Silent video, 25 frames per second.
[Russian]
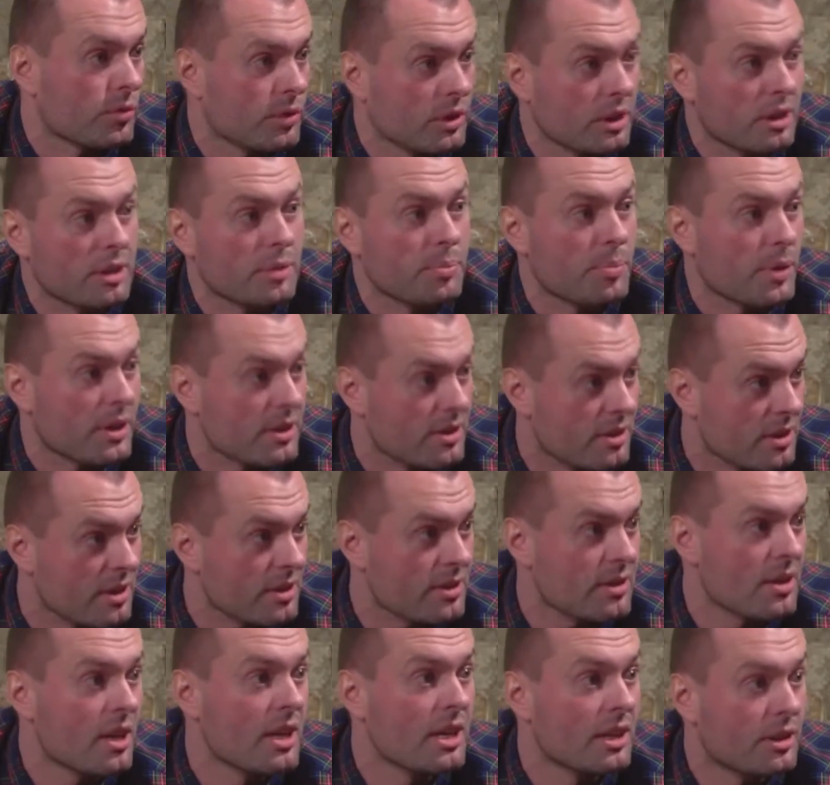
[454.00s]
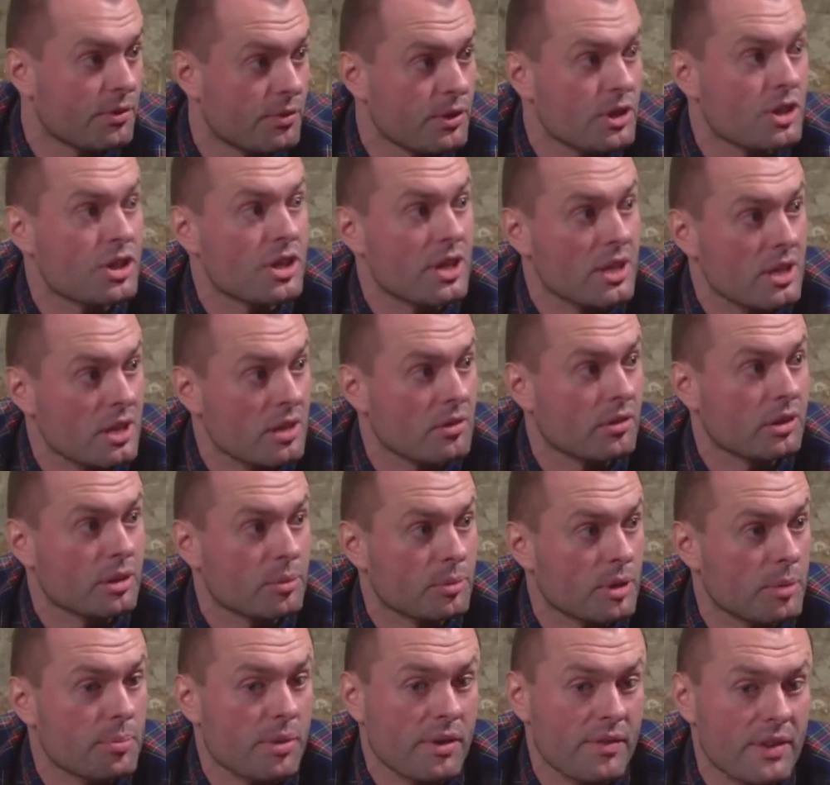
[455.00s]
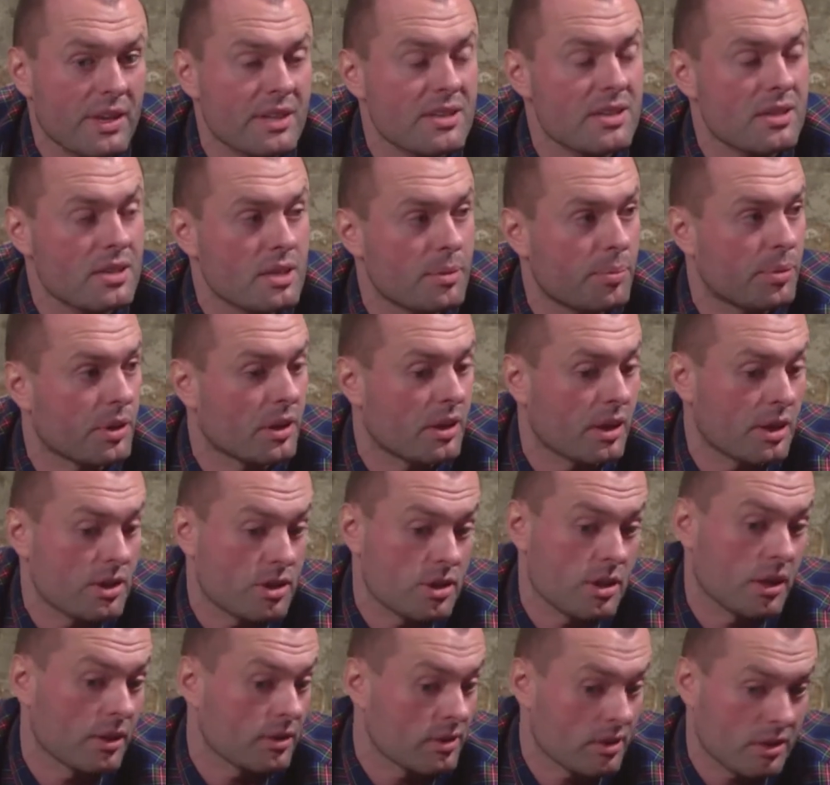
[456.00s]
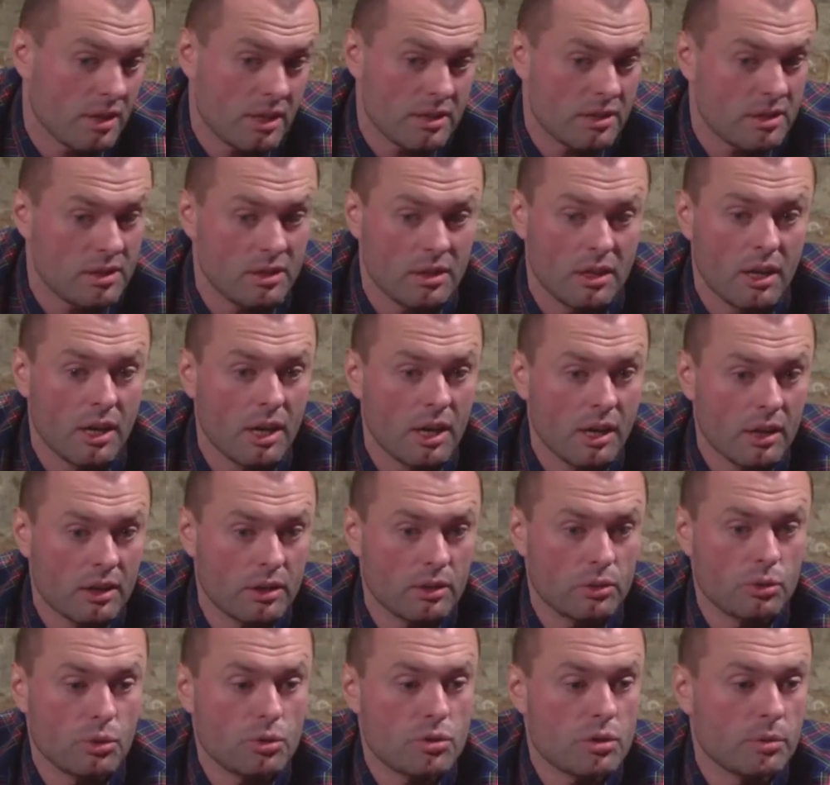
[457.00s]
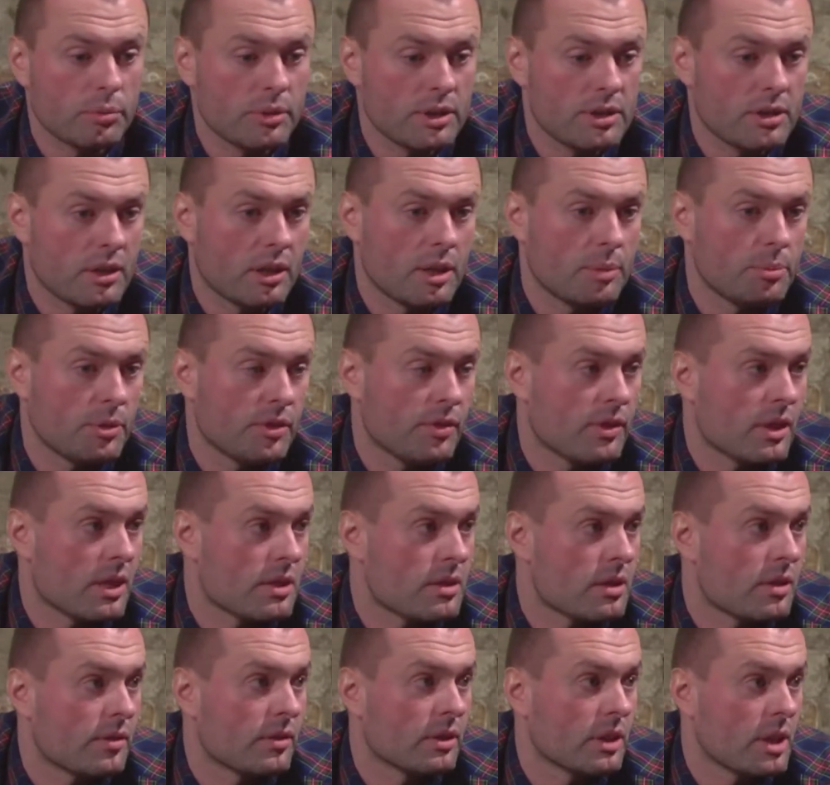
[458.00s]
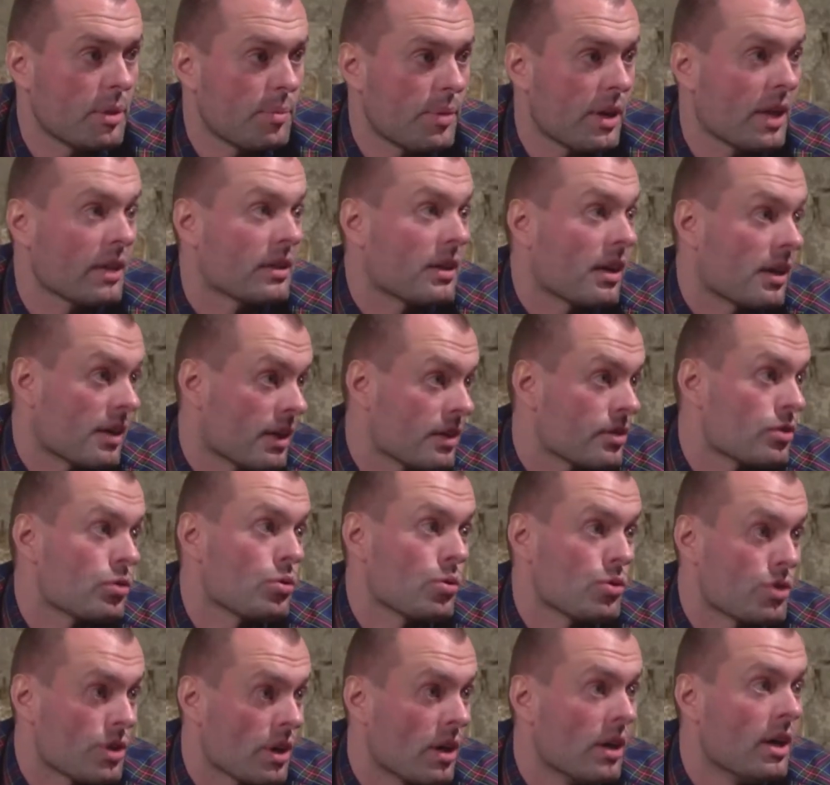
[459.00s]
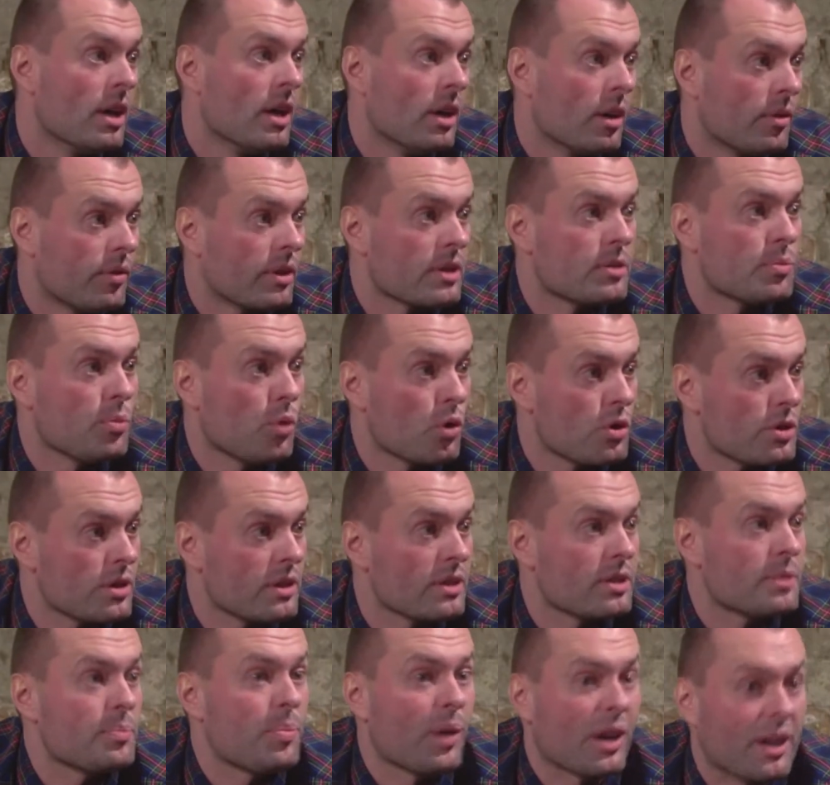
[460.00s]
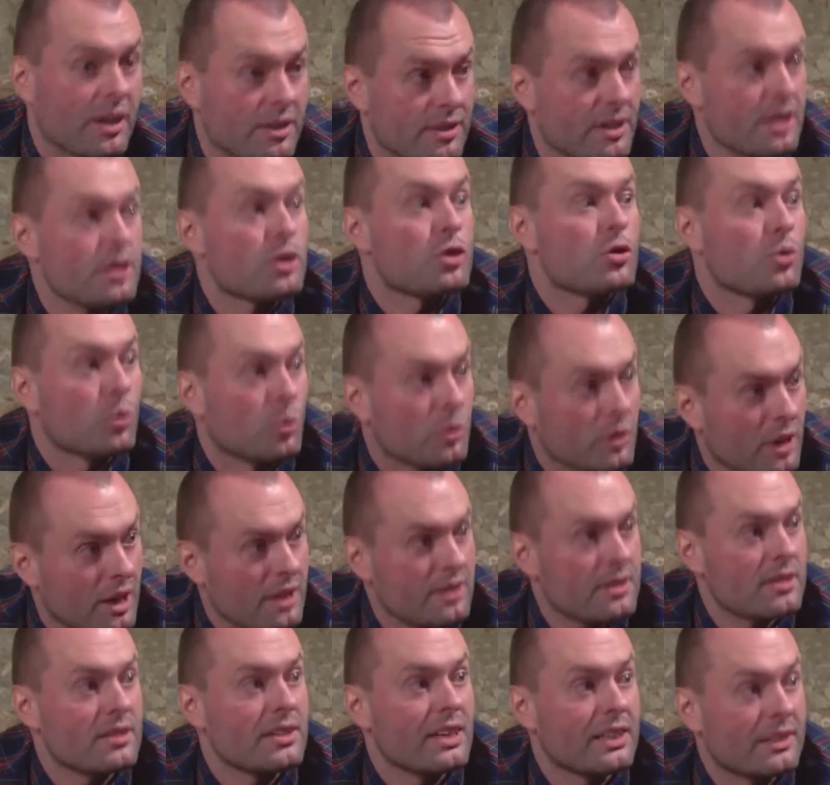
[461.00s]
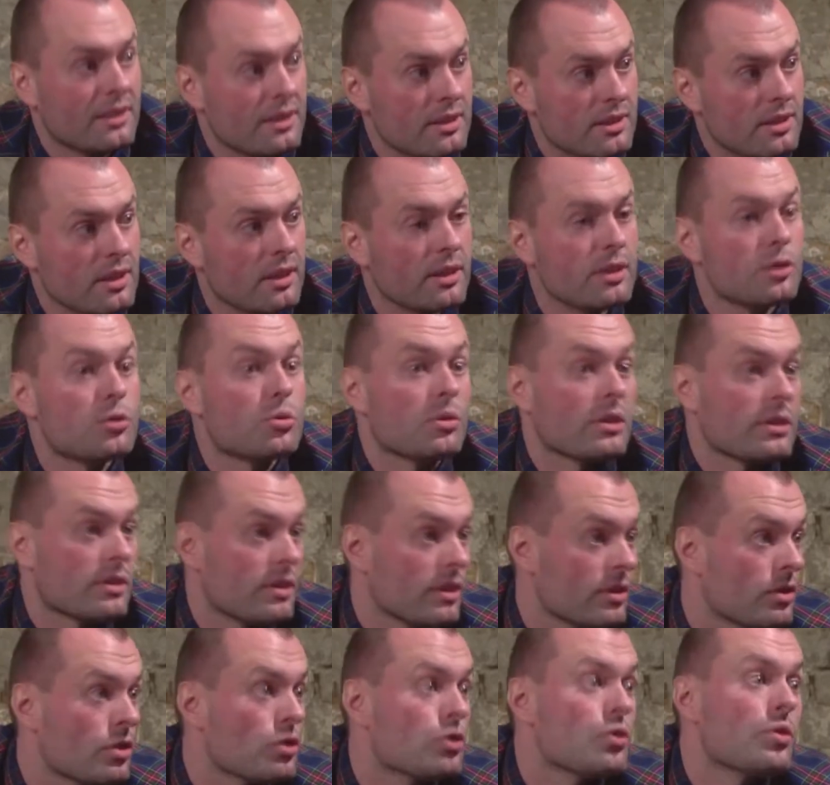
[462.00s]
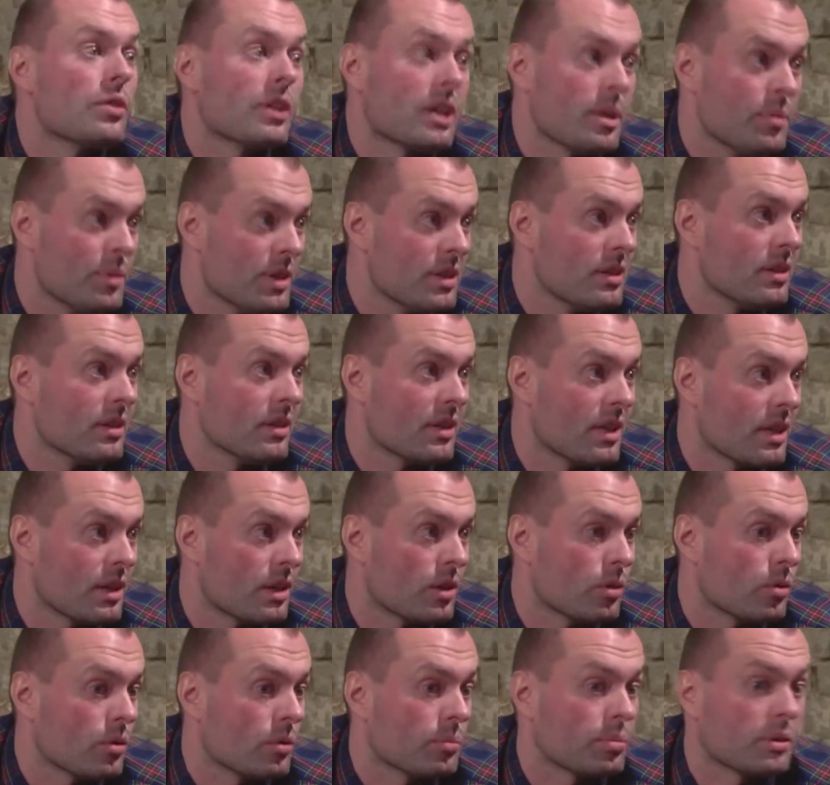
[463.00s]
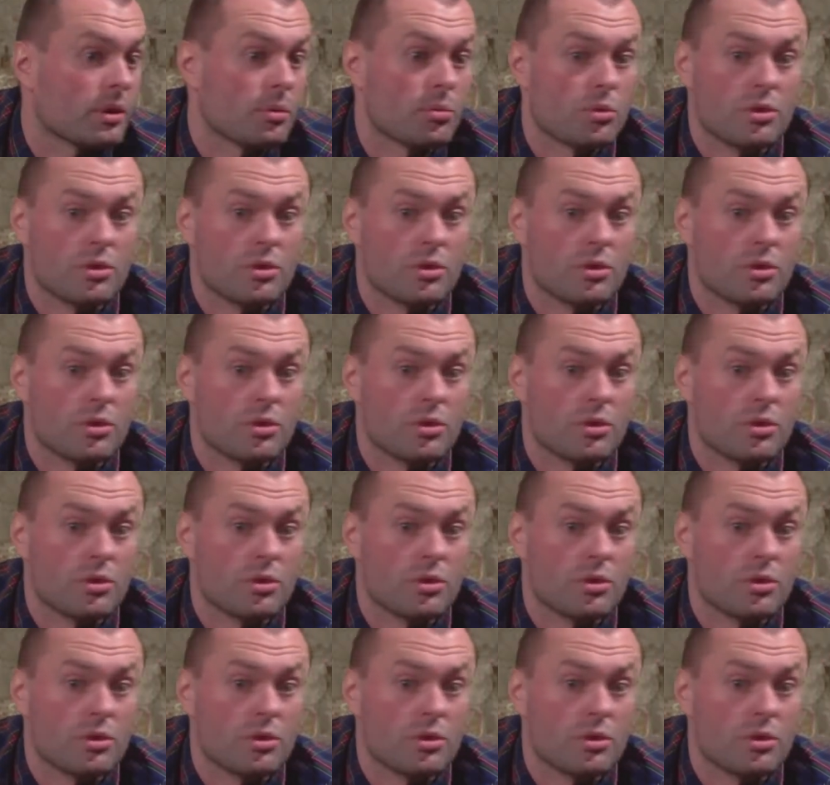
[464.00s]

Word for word: вот этот процесс движения в этом направлении не прекращал. Кстати, и э, то, что мы делаем 12 ноября, это как раз тоже возможность показать, что у нас это делается, у нас есть еще и комедийное кино. Потому